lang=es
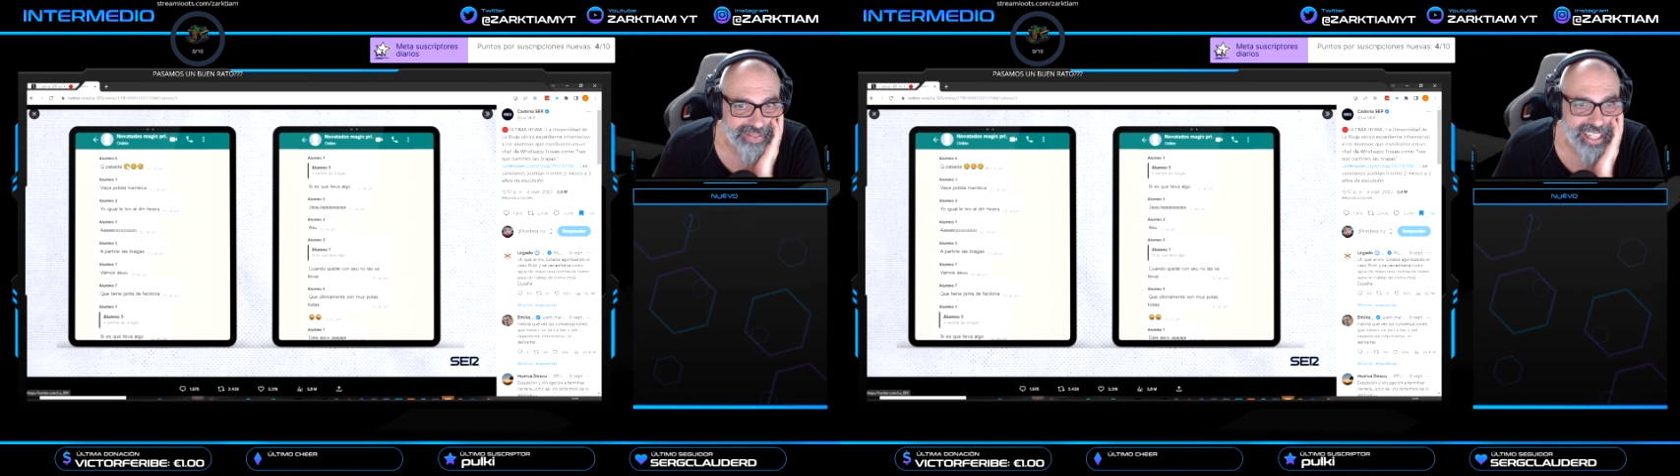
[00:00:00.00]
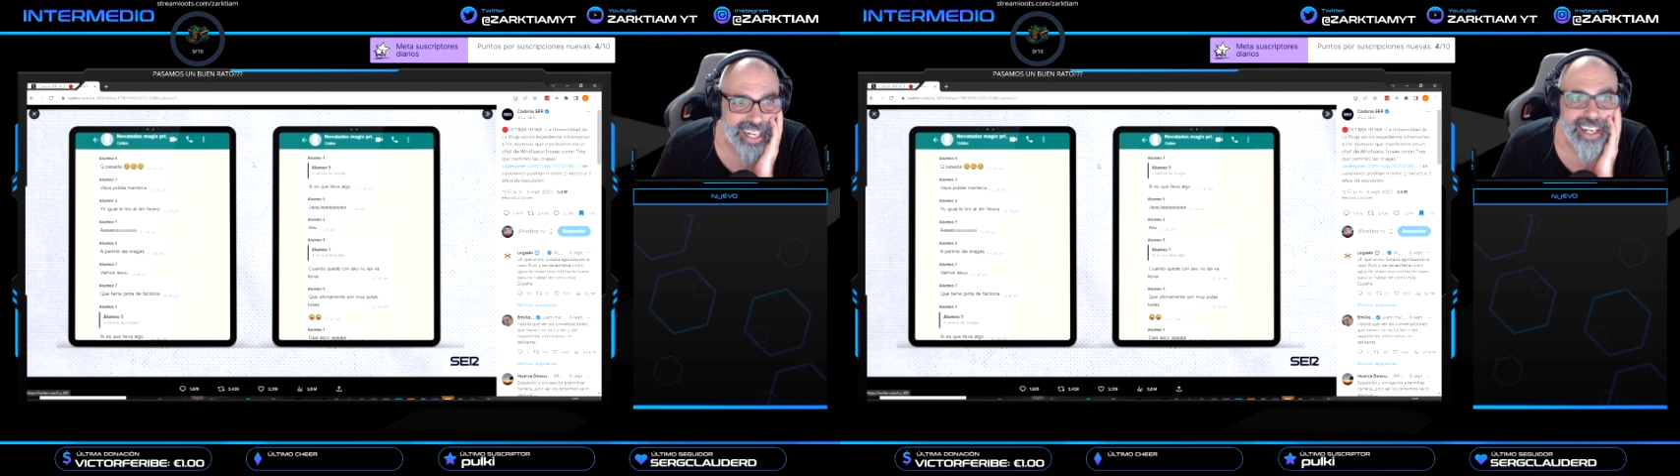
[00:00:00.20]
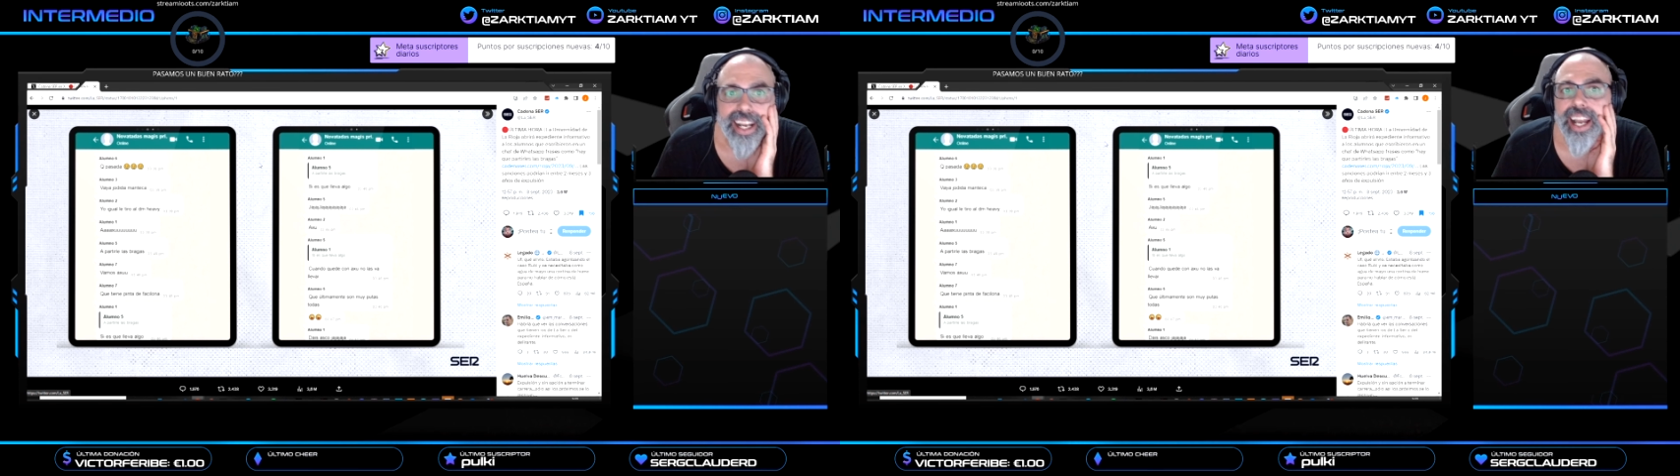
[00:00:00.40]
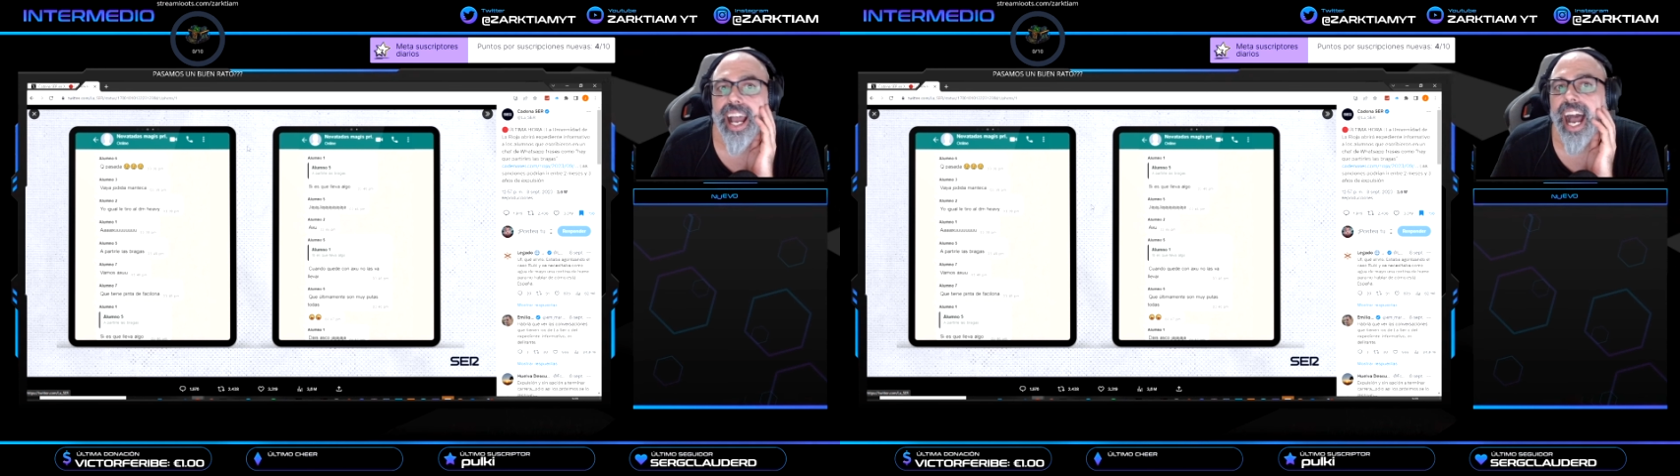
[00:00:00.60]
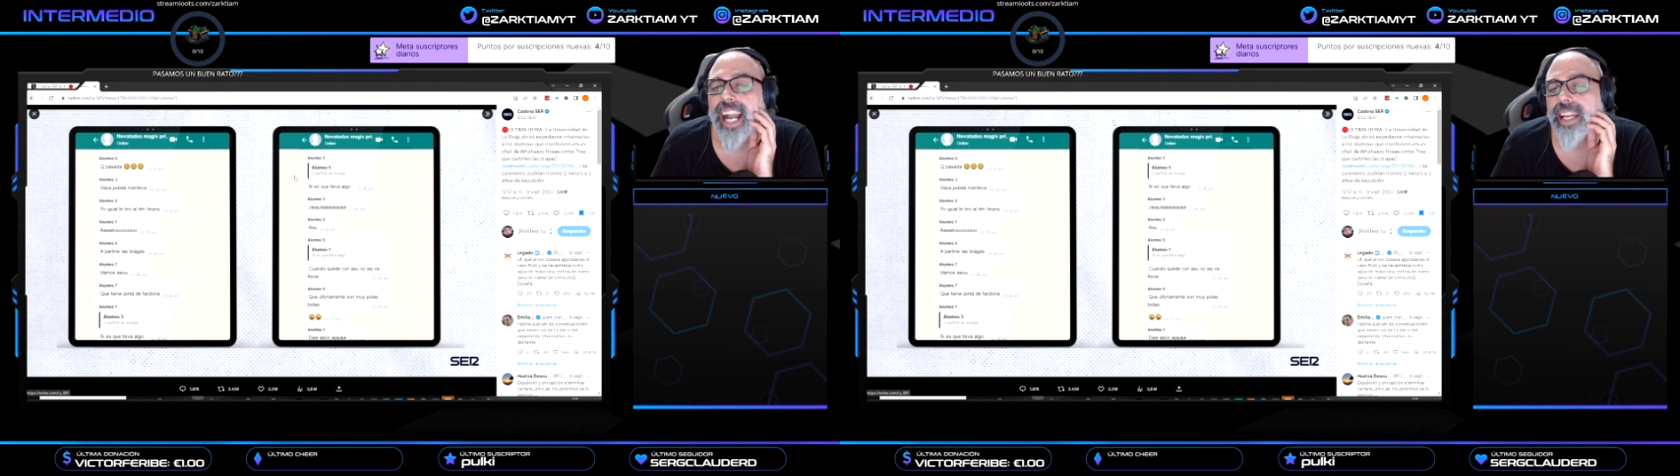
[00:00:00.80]
tal.
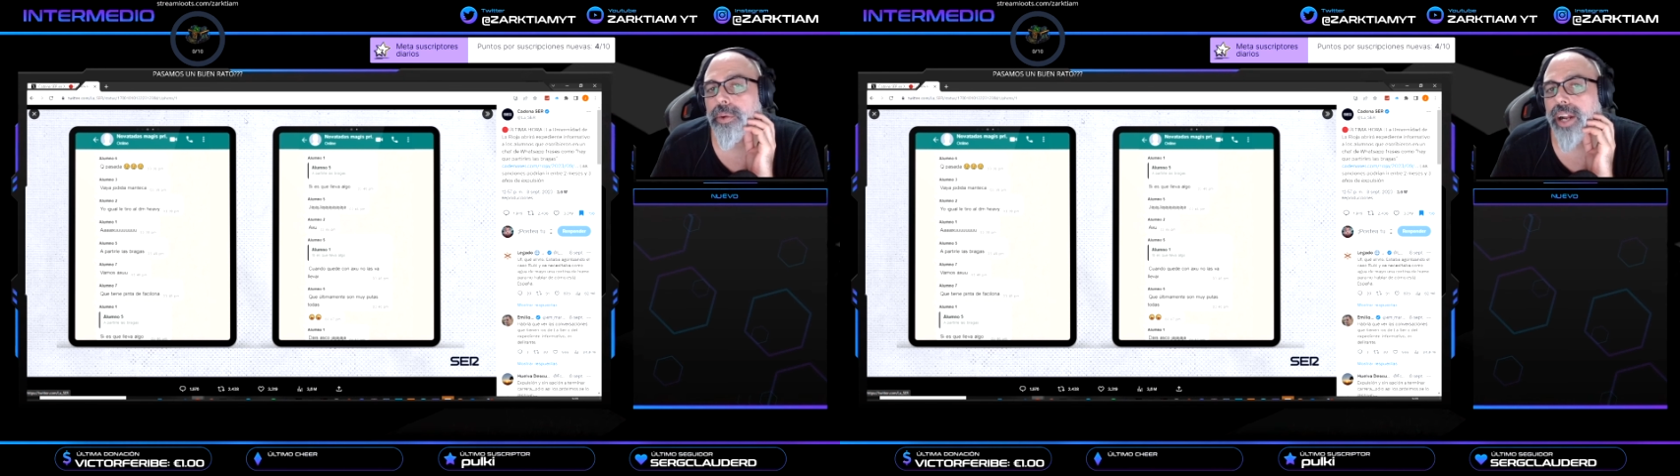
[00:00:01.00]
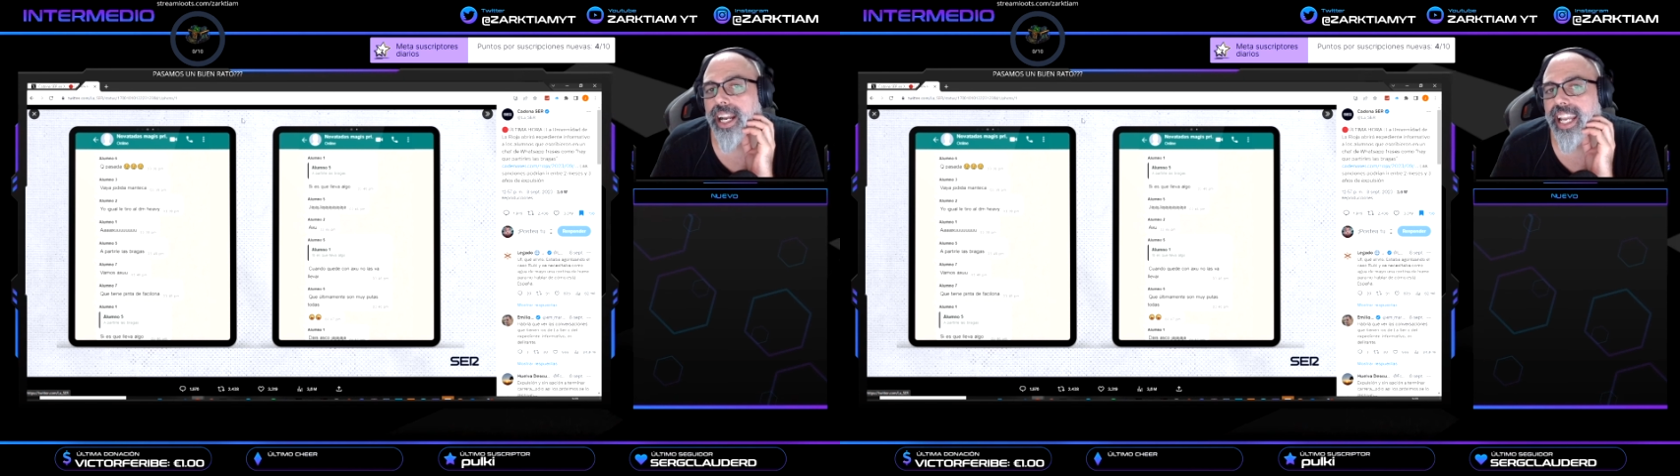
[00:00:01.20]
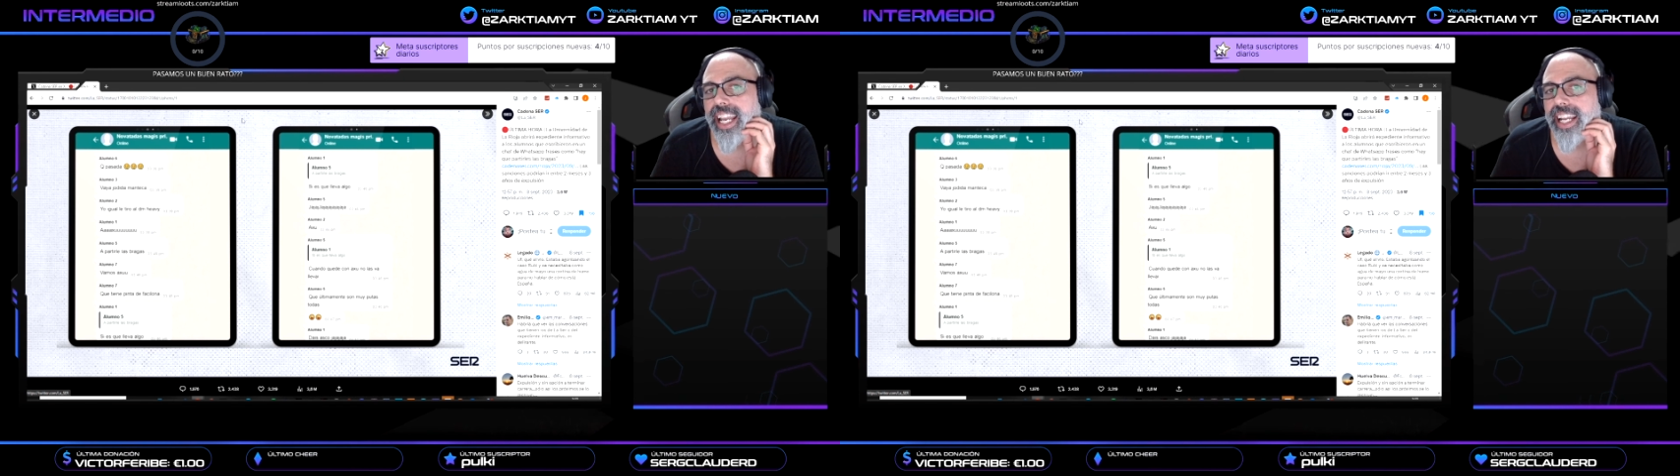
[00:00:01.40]
Aquí, bueno, aquí